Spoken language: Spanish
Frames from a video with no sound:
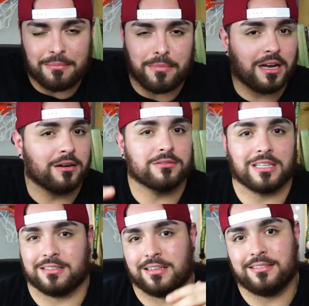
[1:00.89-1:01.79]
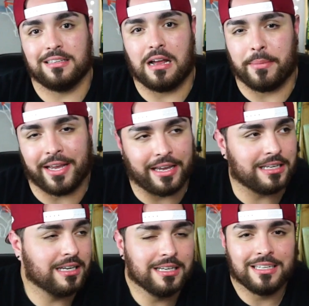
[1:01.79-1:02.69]
las manos, te hace decir
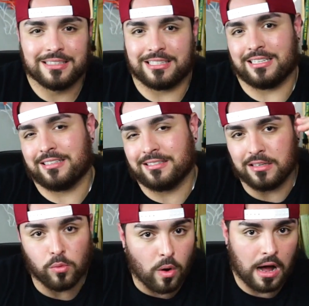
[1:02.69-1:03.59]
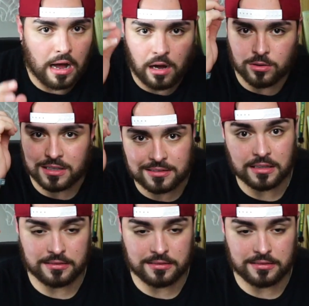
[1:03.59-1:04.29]
amén, te hace decir wow, te hace